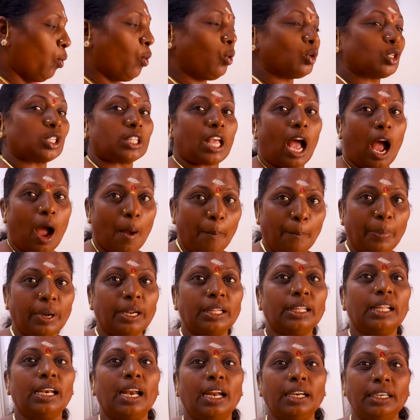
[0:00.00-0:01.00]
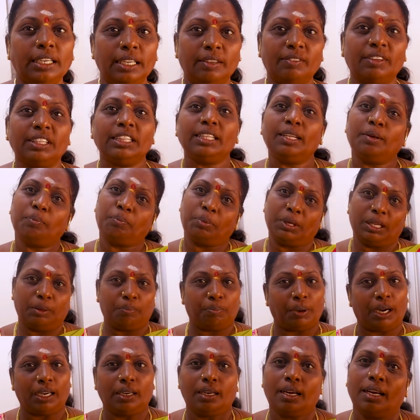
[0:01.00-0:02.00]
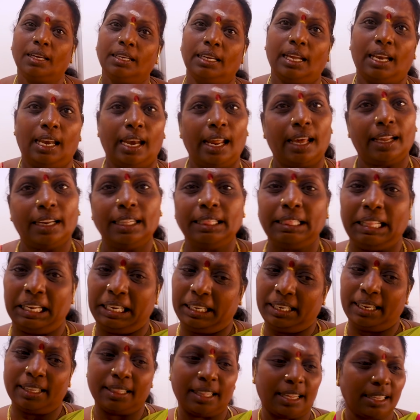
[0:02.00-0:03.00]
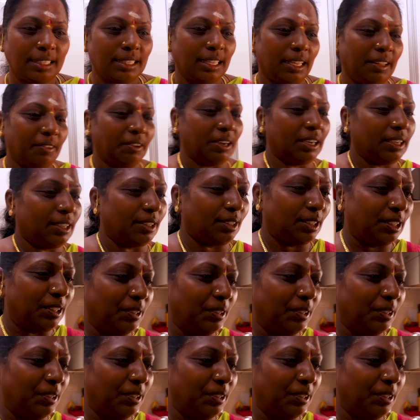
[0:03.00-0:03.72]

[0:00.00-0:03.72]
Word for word: ஓ சாப்பிட்றதெல்லாம் நீ வந்து இப்படி எல்லாரும் செய்வாங்க